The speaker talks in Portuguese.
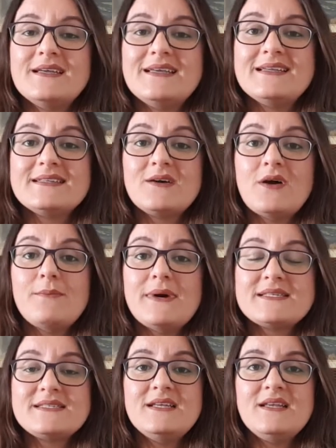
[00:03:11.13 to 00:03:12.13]
Então, a
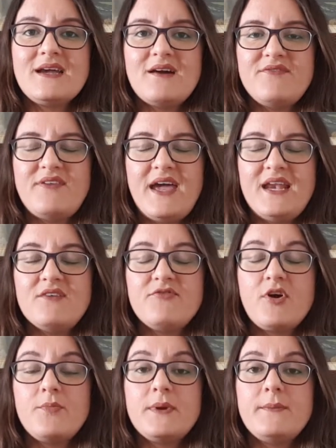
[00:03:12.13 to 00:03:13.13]
Basílica Velha
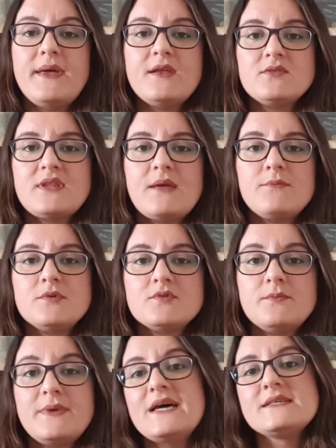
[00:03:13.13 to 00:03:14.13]
foi o primeiro templo
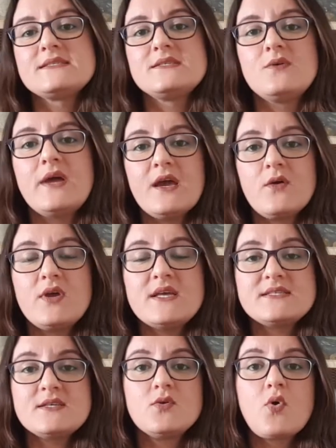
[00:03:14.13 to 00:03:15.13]
do Brasil
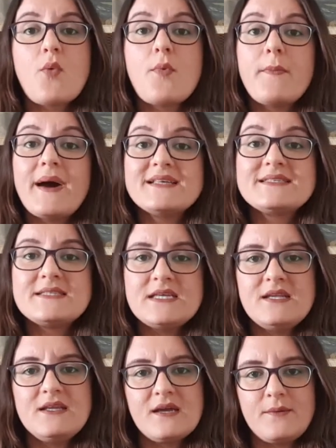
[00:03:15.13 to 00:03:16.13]
reconhecido como
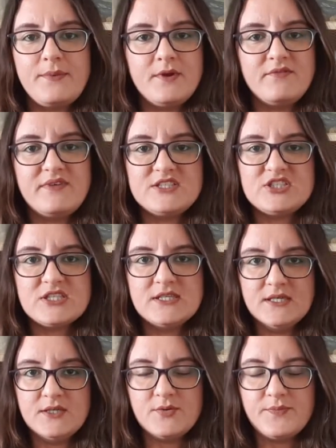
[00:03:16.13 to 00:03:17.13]
basílica pelo
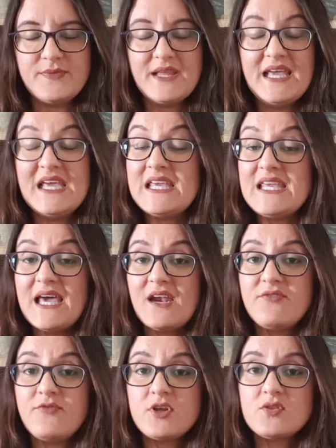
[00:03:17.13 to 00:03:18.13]
Vaticano e
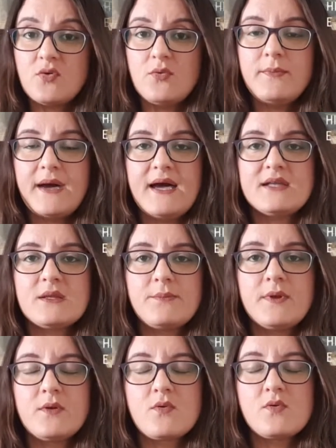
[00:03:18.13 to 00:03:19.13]
ela foi tombada
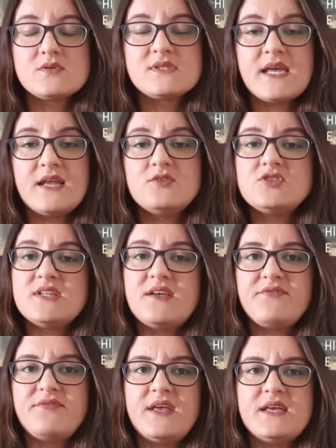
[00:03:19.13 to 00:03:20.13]
pelo Conselho de
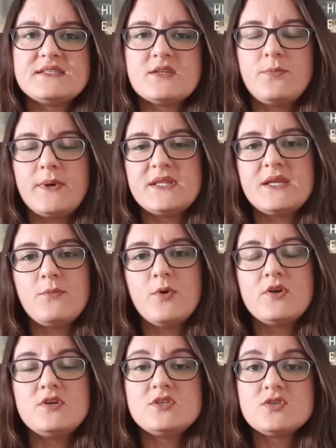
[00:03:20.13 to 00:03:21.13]
Defesa do
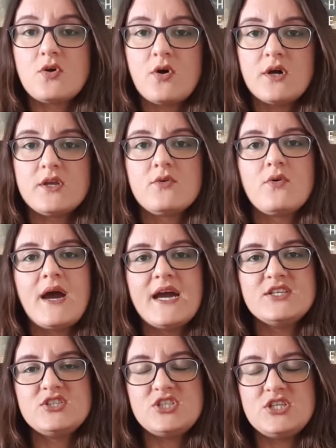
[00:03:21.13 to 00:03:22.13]
Patrimônio Histórico,
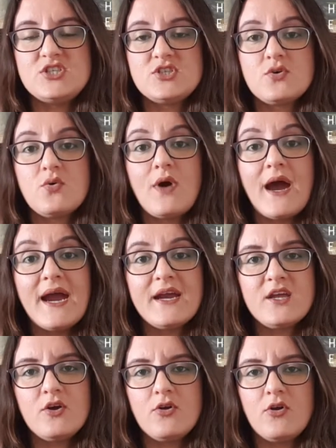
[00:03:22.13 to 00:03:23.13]
Artístico,
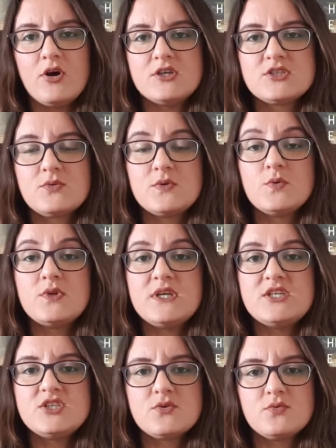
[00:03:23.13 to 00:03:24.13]
Arqueológico e
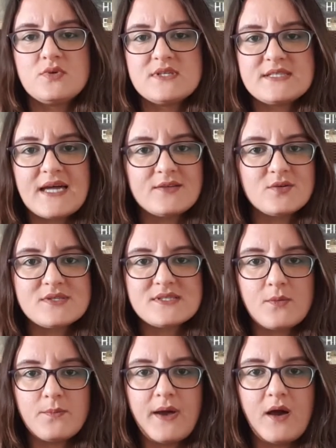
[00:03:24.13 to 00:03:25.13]
Turístico do Estado de
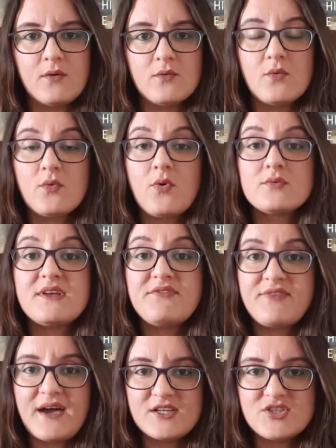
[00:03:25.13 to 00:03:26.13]
São Paulo, o
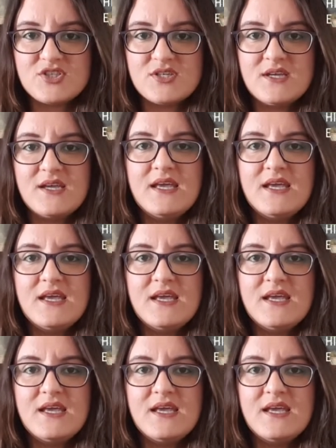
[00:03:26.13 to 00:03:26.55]
CONDEFAT.